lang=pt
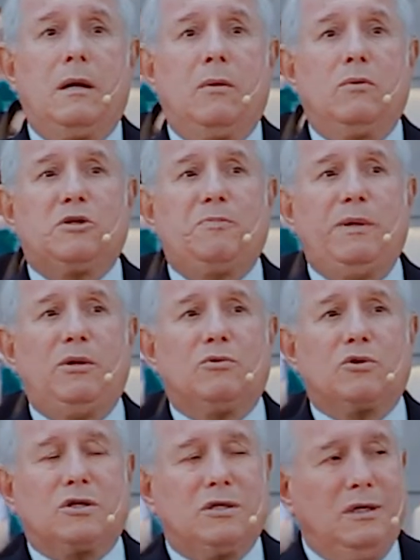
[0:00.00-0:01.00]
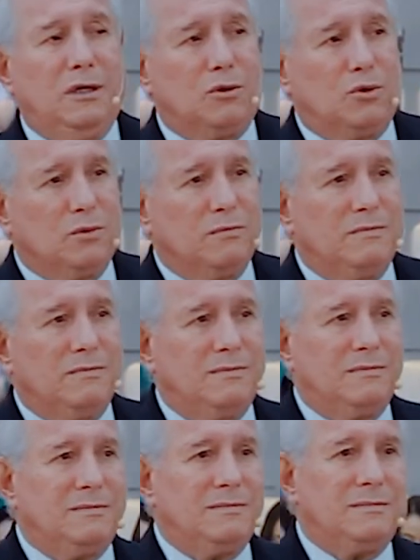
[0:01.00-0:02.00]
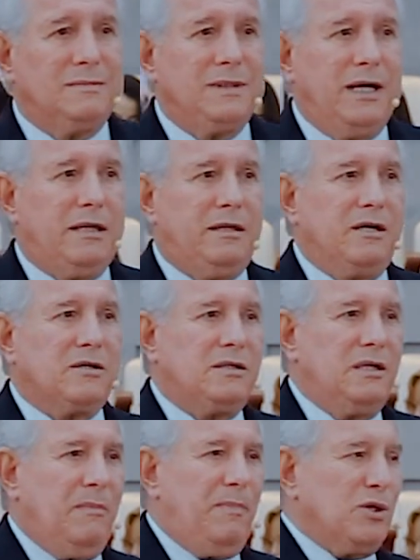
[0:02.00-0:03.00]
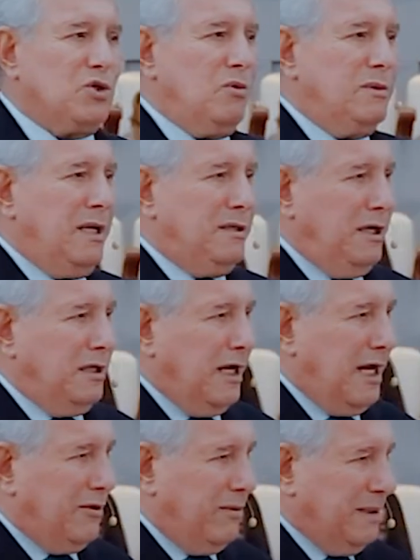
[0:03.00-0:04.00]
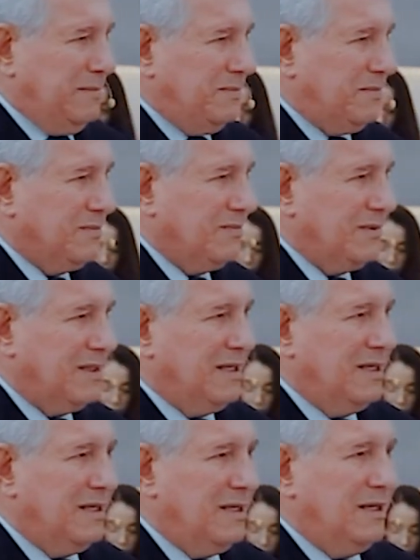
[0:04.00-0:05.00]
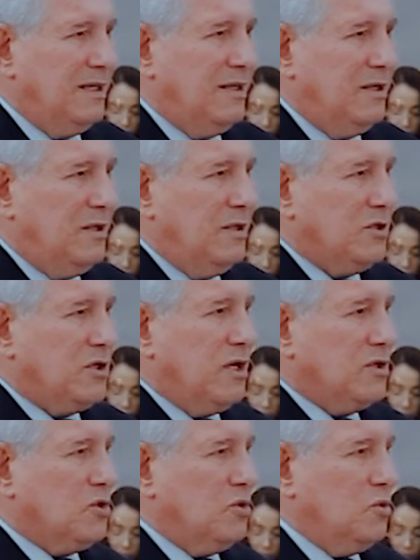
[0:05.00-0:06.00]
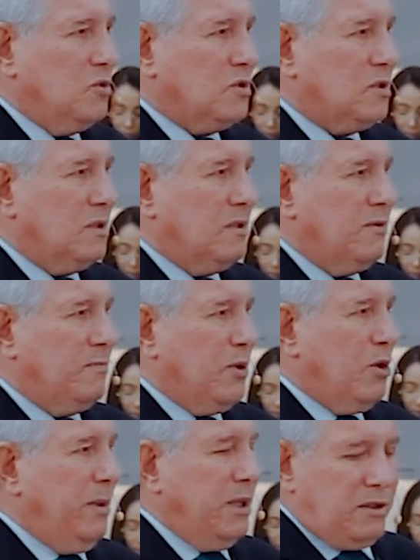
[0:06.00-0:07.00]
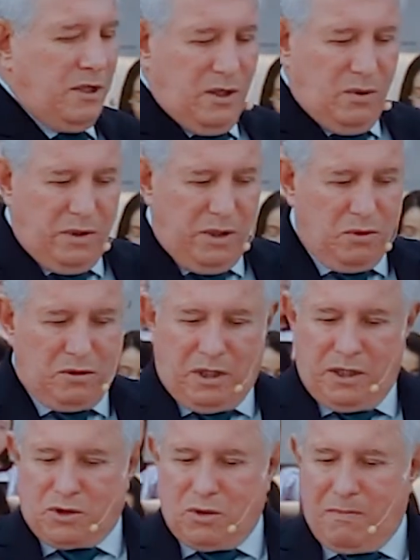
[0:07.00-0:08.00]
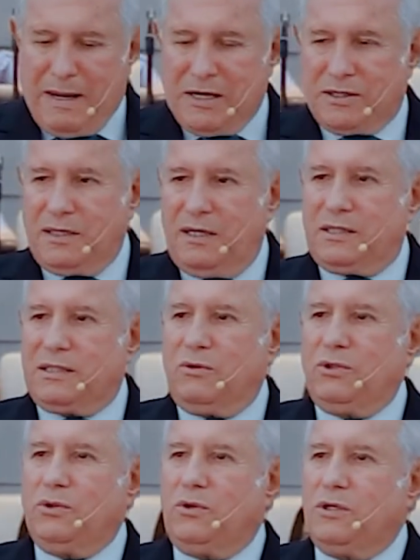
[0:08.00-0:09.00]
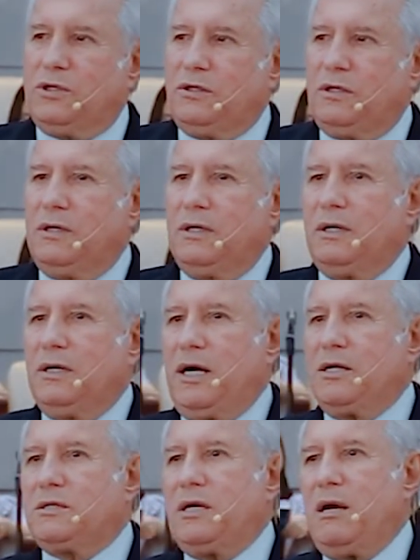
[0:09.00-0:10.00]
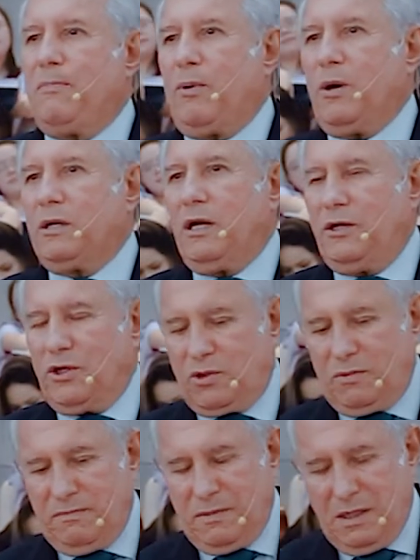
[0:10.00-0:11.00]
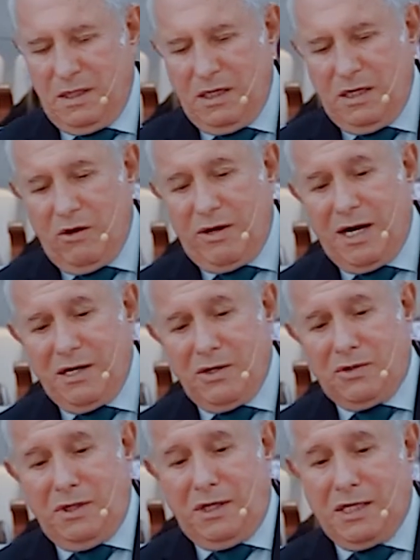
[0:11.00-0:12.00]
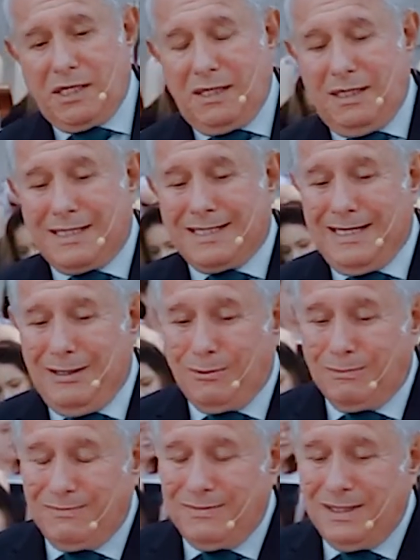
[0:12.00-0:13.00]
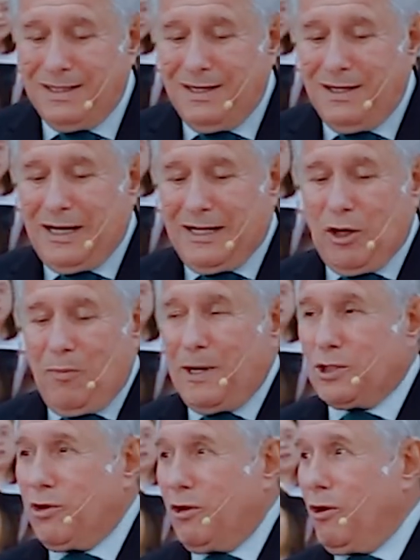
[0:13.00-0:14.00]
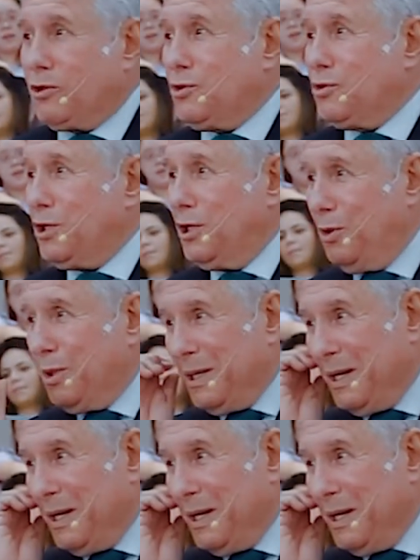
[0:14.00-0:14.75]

o Espírito Santo é a terceira pessoa da Trindade, não é? Jesus prometeu, e o texto base da lição de hoje, a gente se reporta a isto. Eu quero dizer o seguinte: a lição, até o pastor Enoch sugeriu